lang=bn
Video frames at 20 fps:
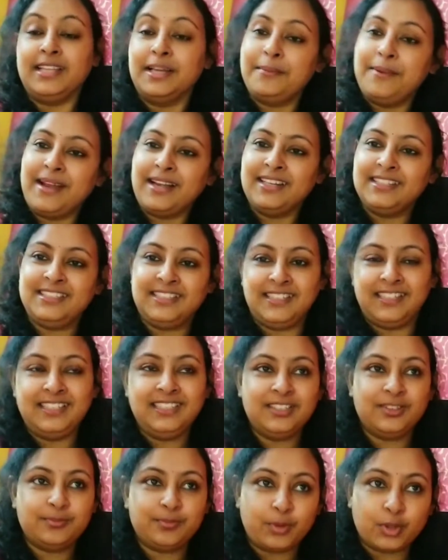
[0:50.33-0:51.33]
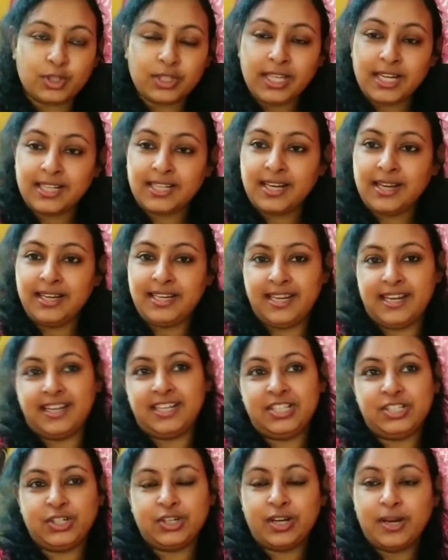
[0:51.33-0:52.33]
দেখবে একটা জিনিস প্রত্যেকটা
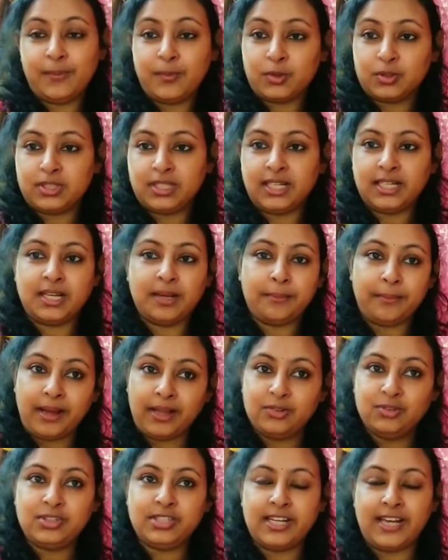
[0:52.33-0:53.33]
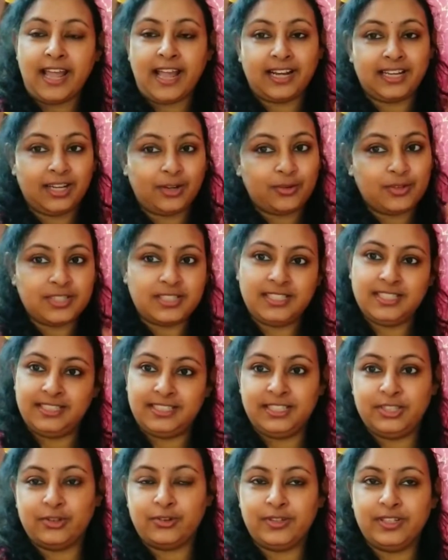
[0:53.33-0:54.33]
ইয়ারের সঙ্গে প্রত্যেকটা মানুষের একটা করে
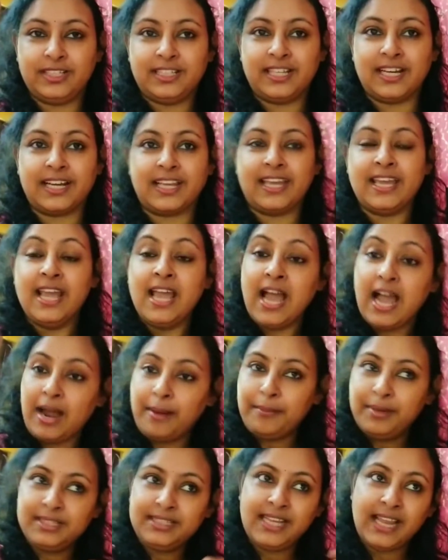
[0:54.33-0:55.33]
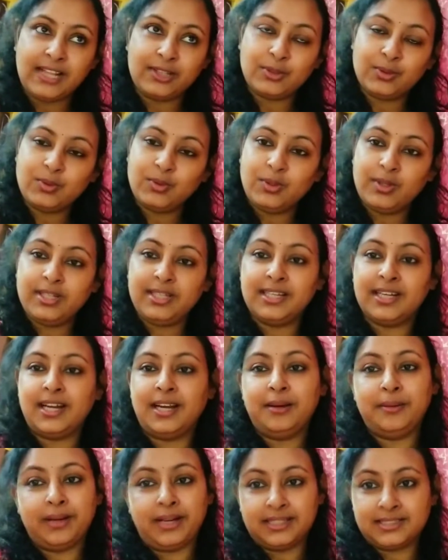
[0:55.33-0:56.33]
স্মৃতি জড়িয়ে থাকে আমরা যে এতগুলো
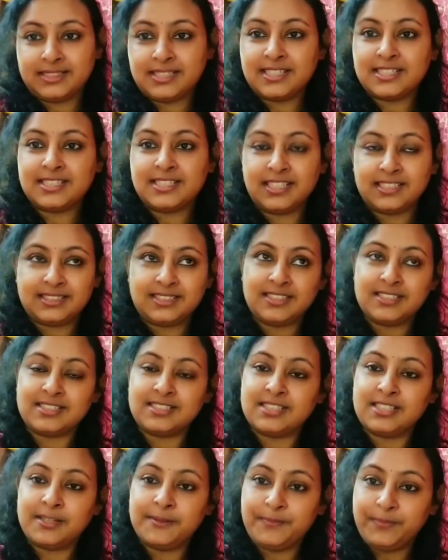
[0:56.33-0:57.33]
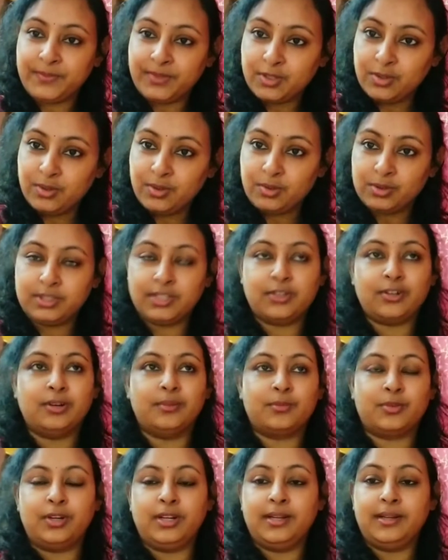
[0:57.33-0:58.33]
ইয়ার আস্তে আস্তে আস্তে আস্তে
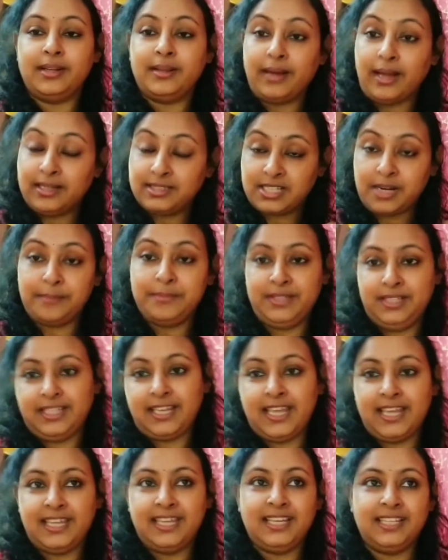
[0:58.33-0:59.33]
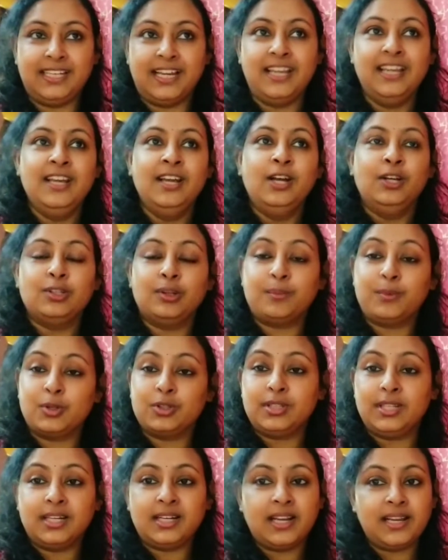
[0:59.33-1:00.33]
অতিক্রম করে সামনের দিকে এগিয়ে যায় তো
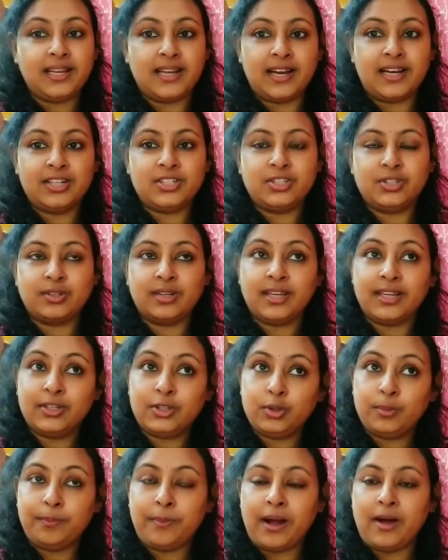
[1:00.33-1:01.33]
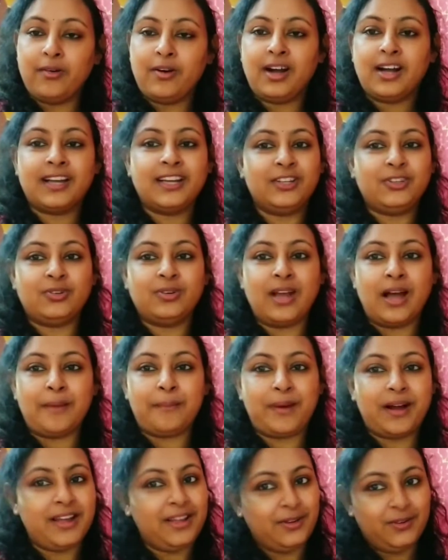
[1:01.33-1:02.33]
প্রত্যেকটা ইয়ারের সঙ্গে কিছু পাওয়া কিছু না
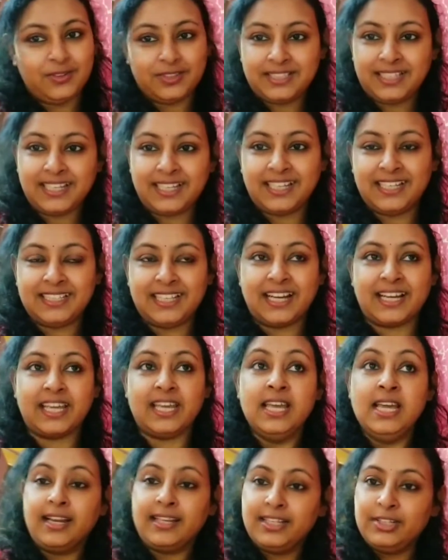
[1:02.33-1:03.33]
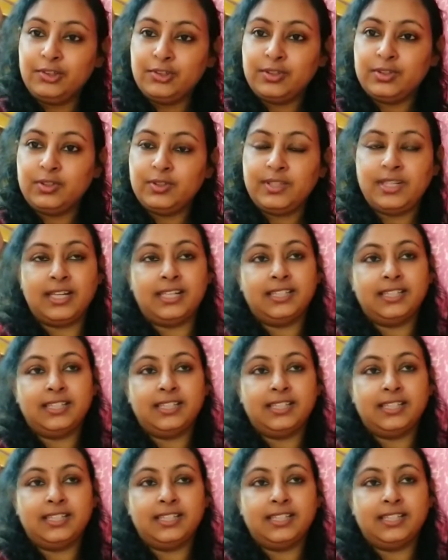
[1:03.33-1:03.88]
পাওয়া এগুলো থেকেই থাকে আর কিছু কিছু